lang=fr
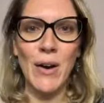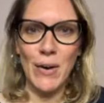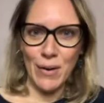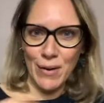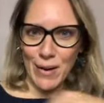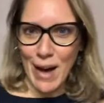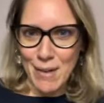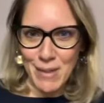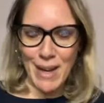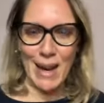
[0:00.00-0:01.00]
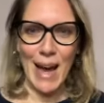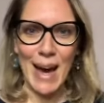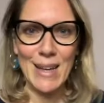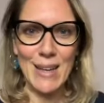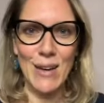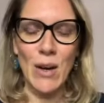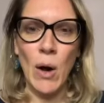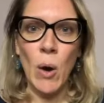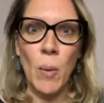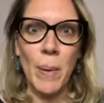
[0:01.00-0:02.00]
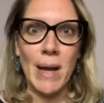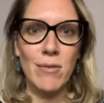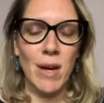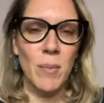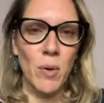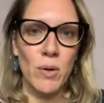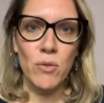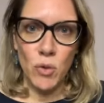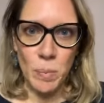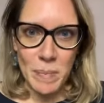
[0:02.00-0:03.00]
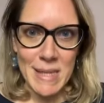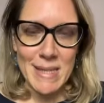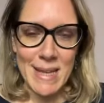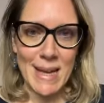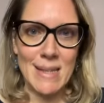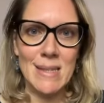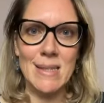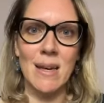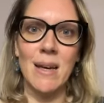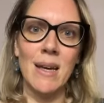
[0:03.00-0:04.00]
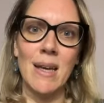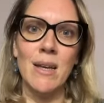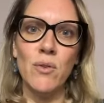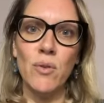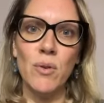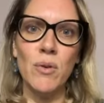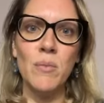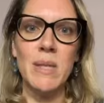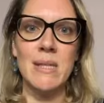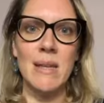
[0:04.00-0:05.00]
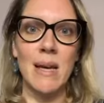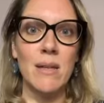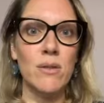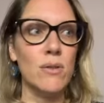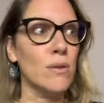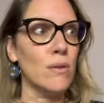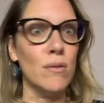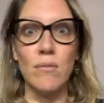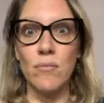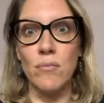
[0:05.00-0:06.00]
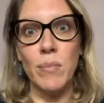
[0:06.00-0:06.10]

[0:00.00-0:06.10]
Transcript: euh, avec l'arc, on parle vraiment de business et de business euh,